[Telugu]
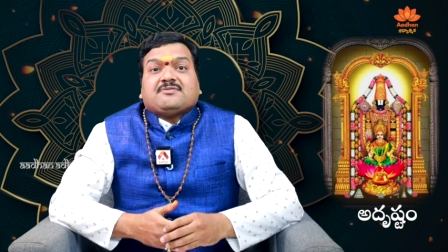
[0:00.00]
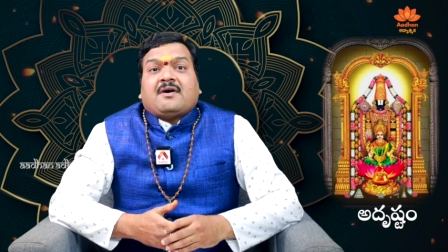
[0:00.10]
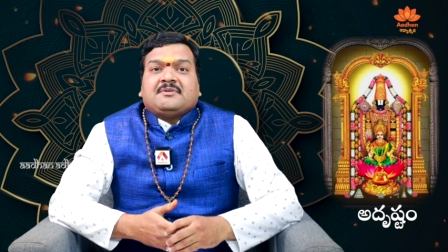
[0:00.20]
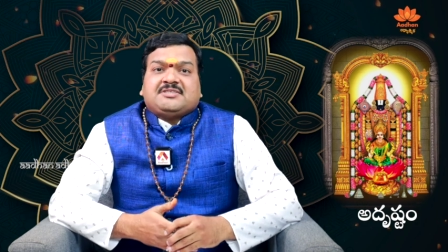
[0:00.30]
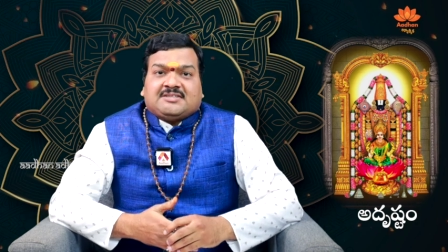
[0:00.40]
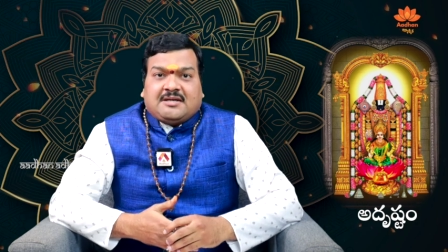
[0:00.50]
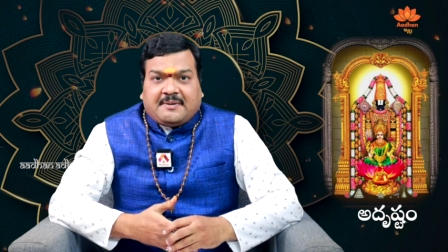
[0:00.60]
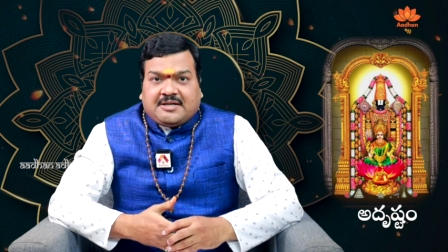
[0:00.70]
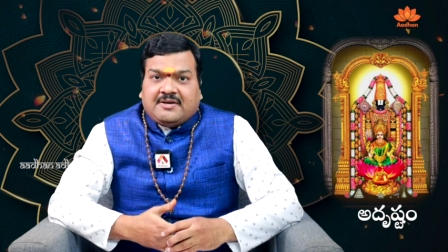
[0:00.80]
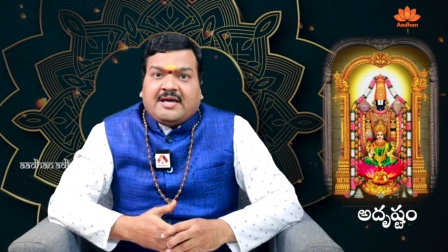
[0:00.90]
స్వామి
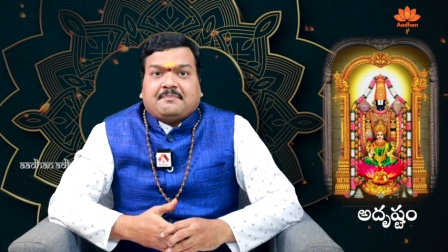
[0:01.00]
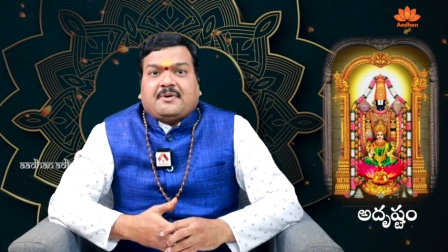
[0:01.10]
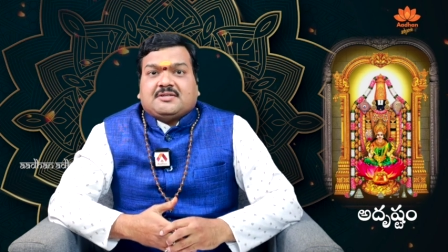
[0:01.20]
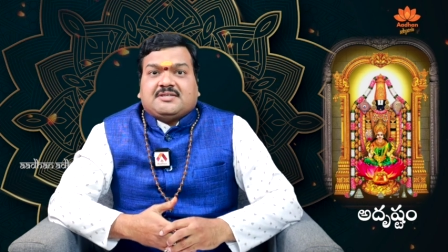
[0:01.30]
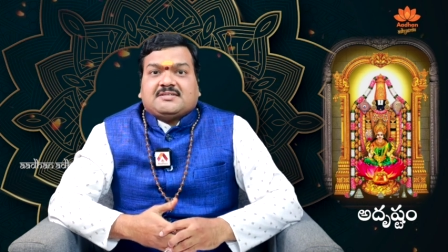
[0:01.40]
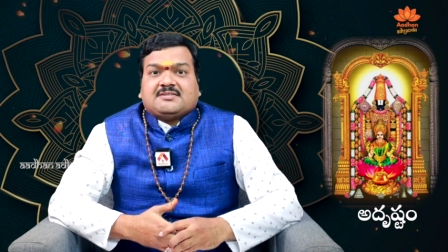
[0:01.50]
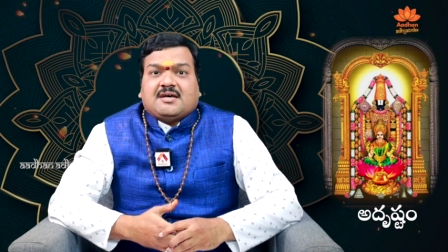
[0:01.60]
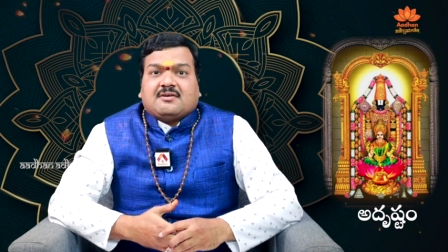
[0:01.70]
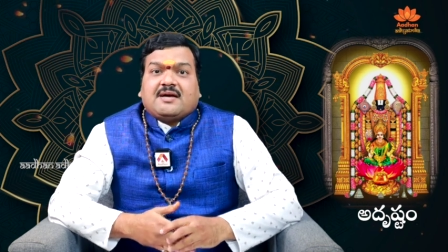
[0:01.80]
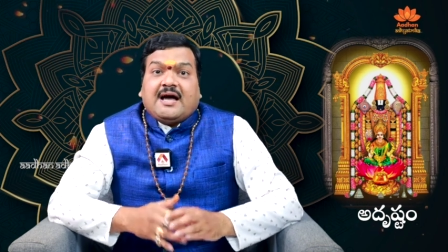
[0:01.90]
చిత్రపటం ఏర్పాటు
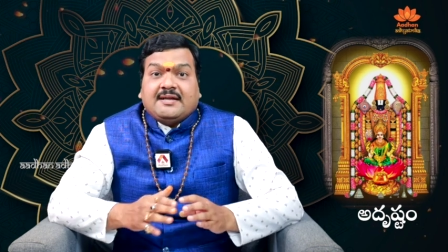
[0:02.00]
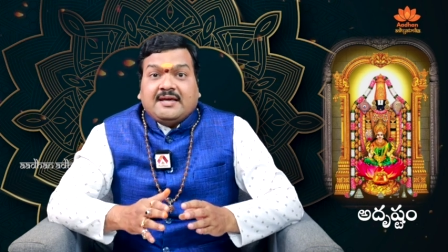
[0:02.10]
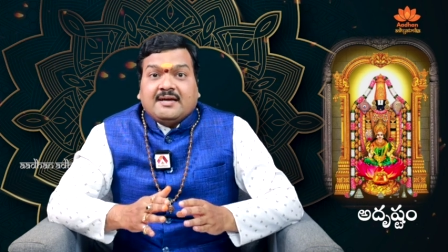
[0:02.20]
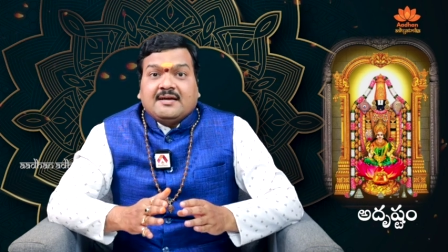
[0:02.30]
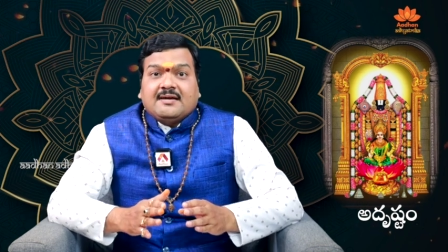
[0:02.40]
చేస్తారు కానీ